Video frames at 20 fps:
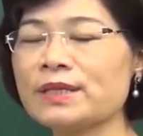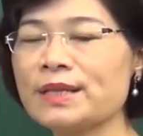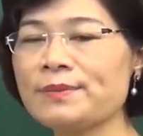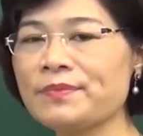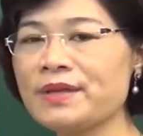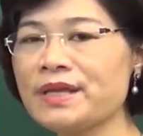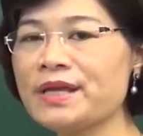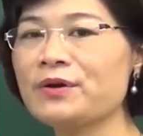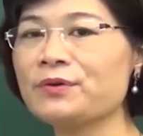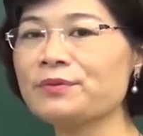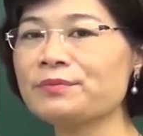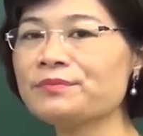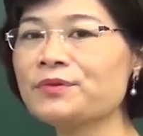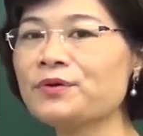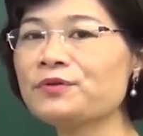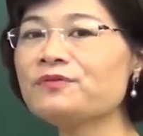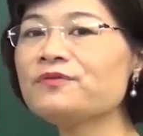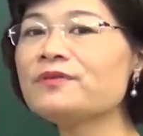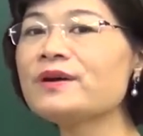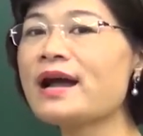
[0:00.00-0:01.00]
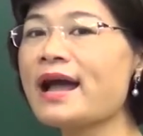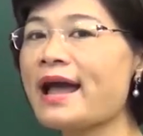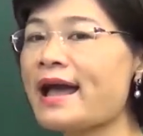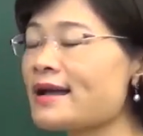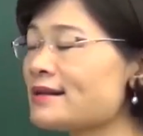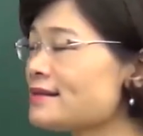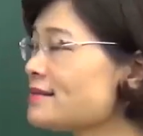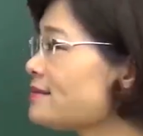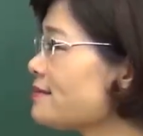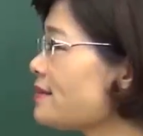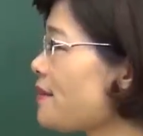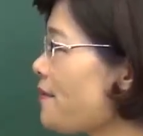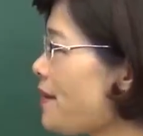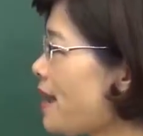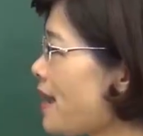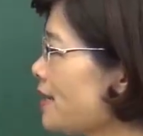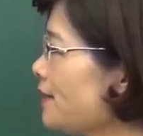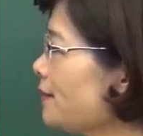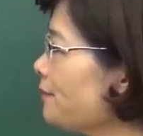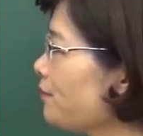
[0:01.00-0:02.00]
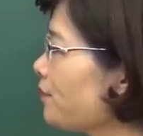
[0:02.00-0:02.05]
tìm hiểu bốn phương án sau đây.